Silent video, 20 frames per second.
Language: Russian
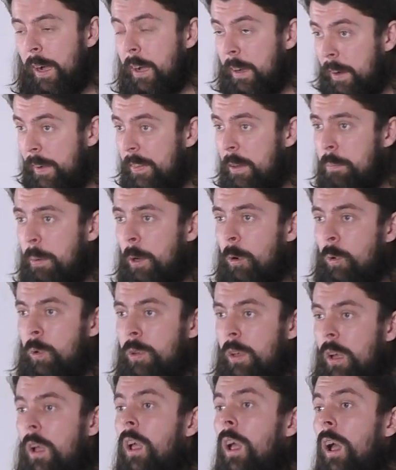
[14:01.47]
охраны
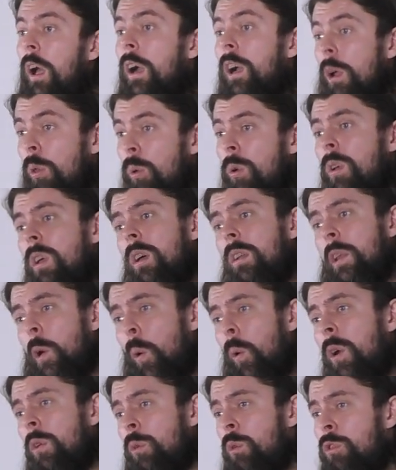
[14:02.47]
природы, экология –
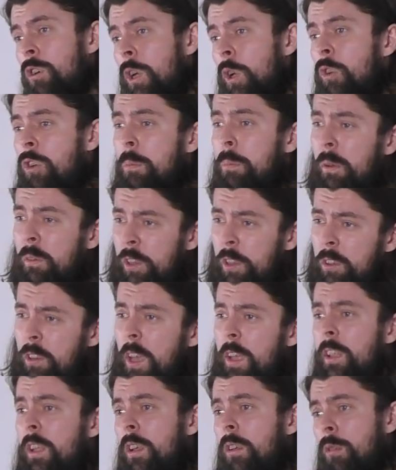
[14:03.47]
наука, изучающая
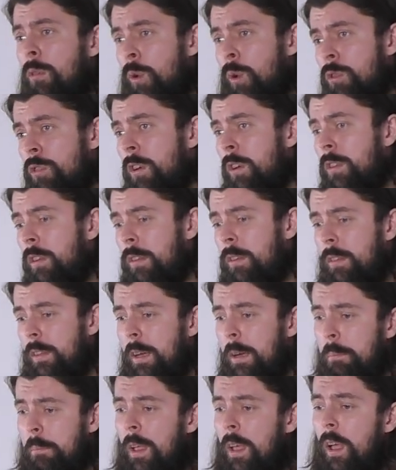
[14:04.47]
поведение сложных
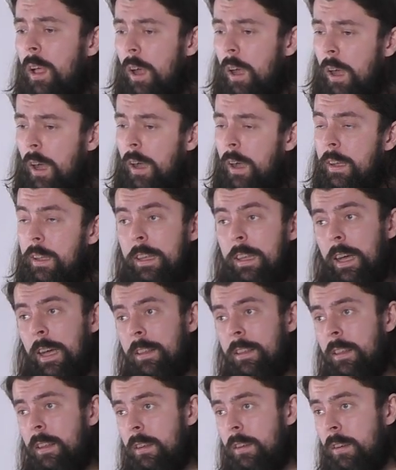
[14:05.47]
систем. А, и
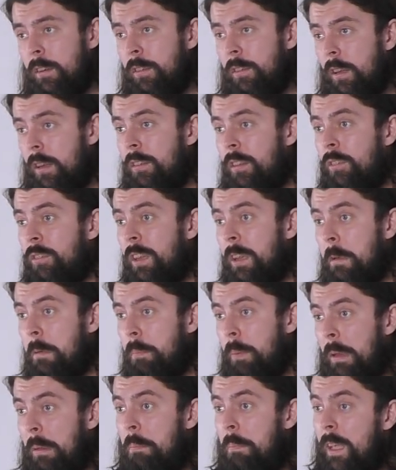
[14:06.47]
один из основных
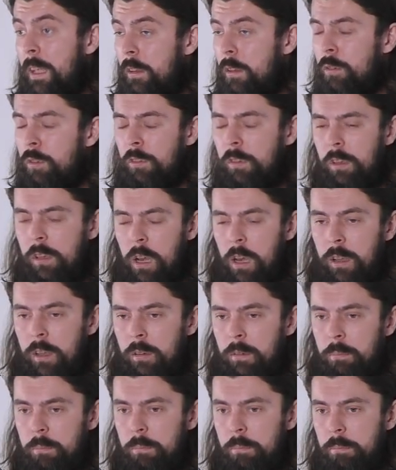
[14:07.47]
предметов
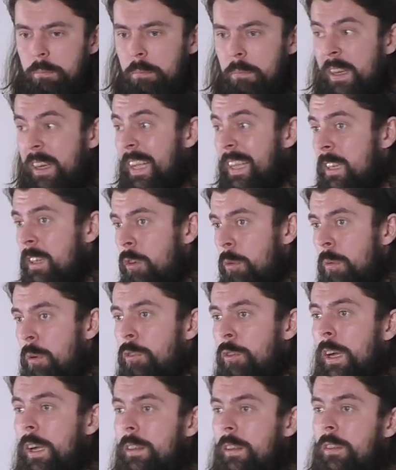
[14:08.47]
или
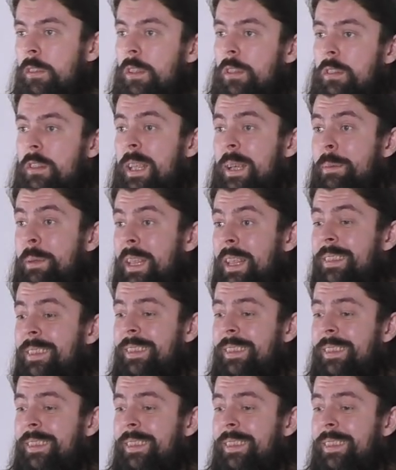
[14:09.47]
механизмов – это системная